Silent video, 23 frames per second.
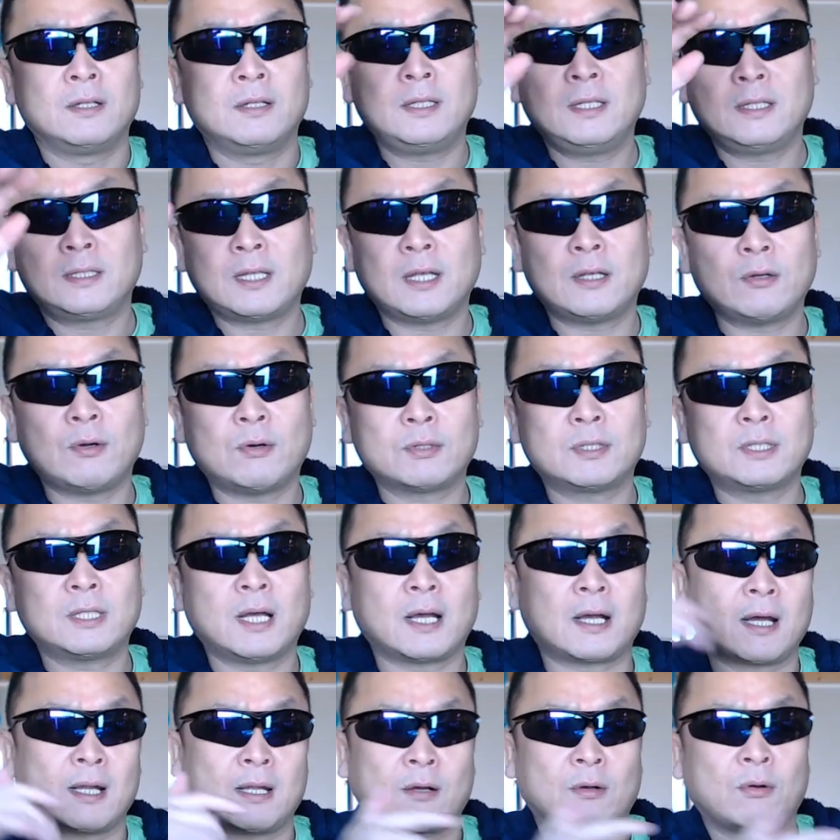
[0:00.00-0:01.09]
2.4
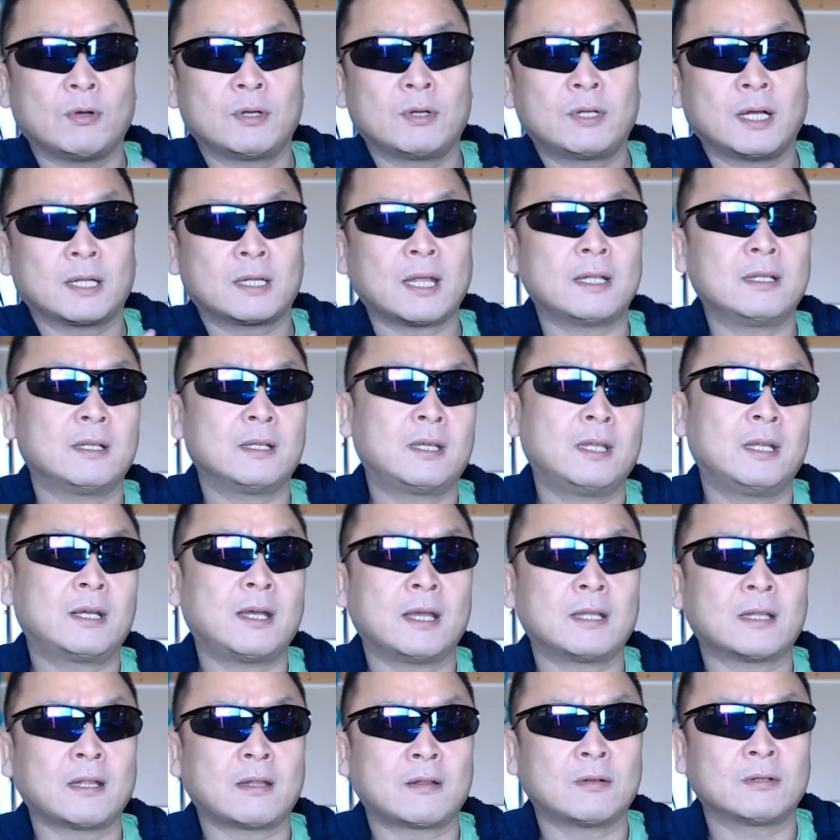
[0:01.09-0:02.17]
ギガから5ギガ帯に切り
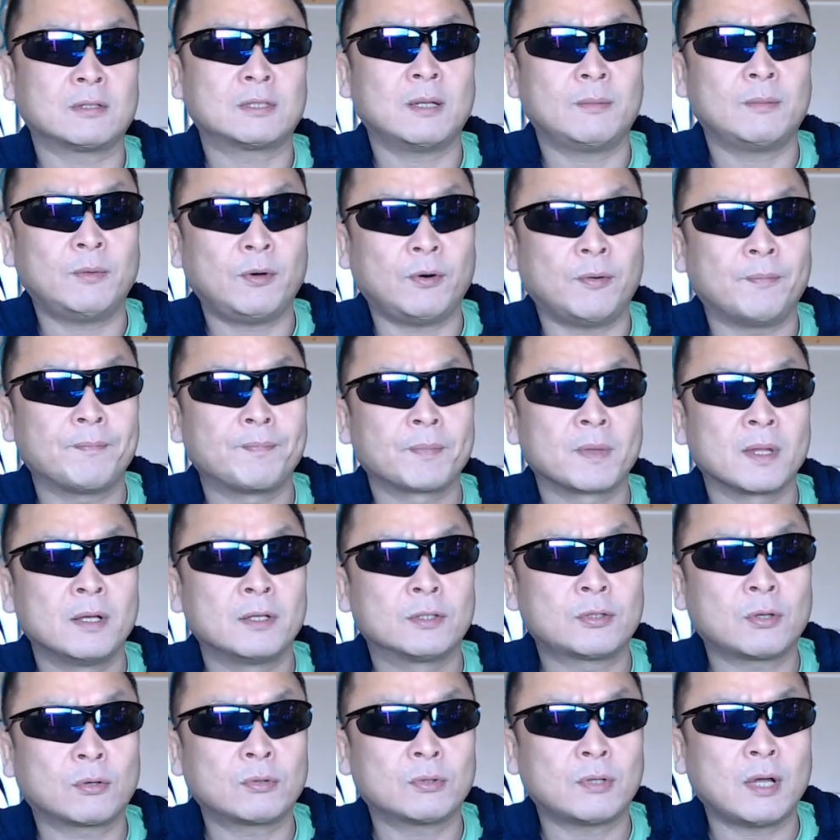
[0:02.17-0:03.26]
替えたとしても
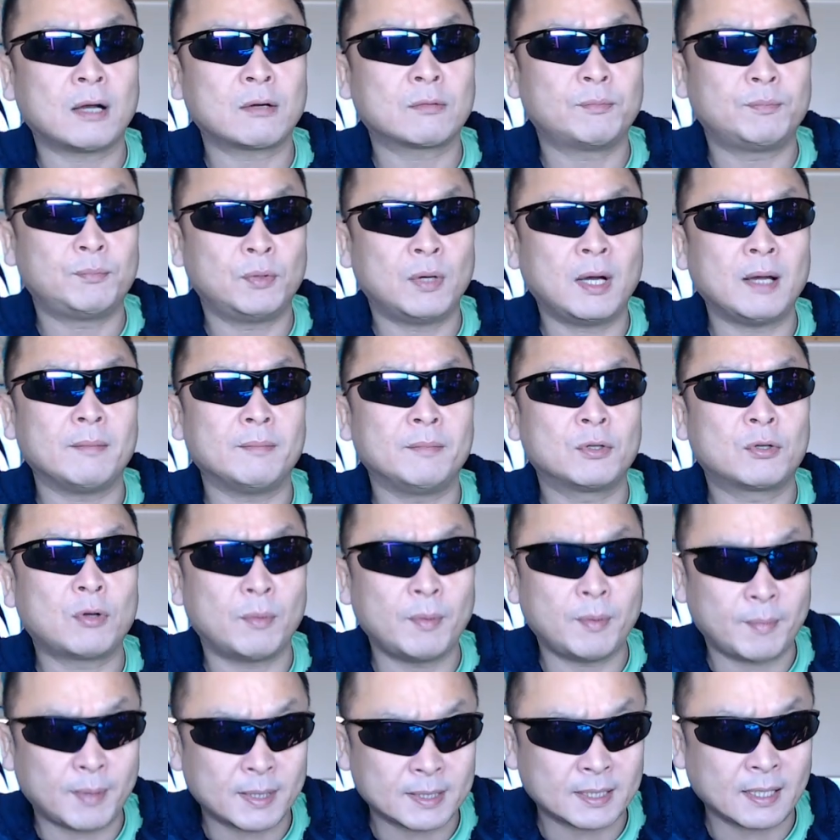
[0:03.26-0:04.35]
速度アップは見
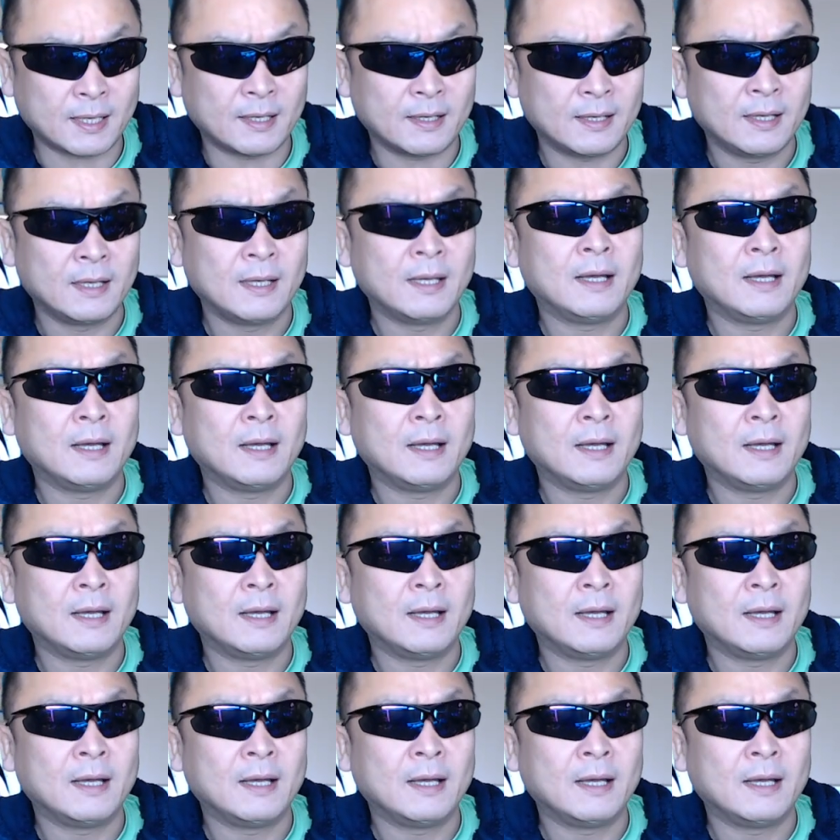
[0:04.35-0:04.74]
込めません